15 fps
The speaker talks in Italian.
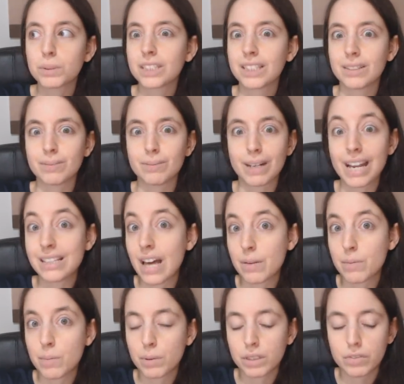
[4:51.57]
potete magari
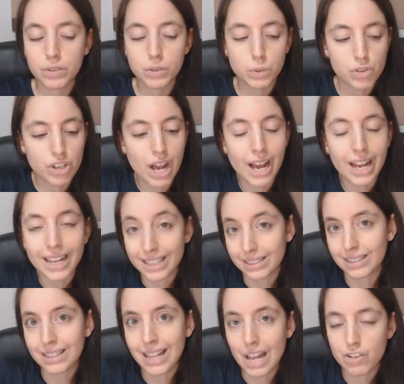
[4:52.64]
darmi un po' di fiducia e
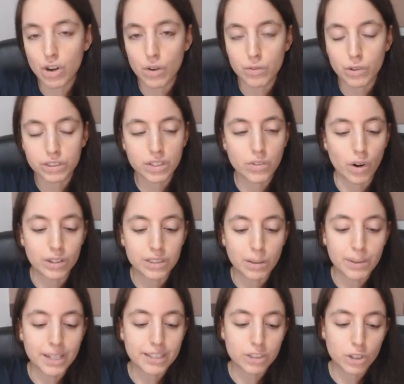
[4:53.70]
leggerlo a vostra
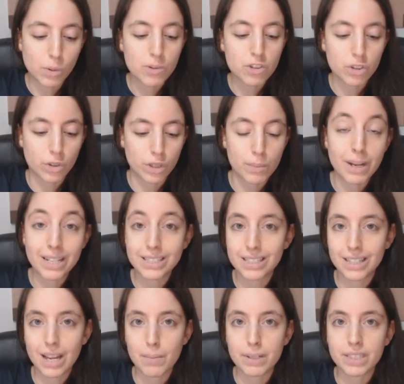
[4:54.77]
volta, perché secondo me ci sono dei belli
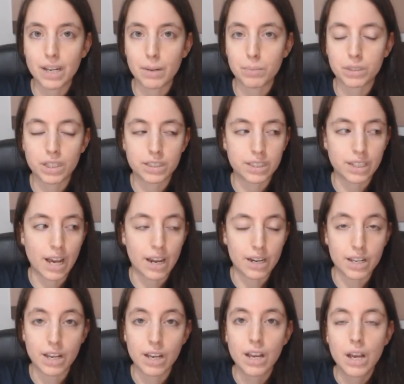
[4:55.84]
insegnamenti da poter
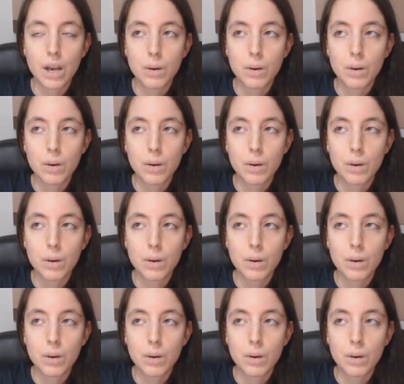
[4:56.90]
trarre.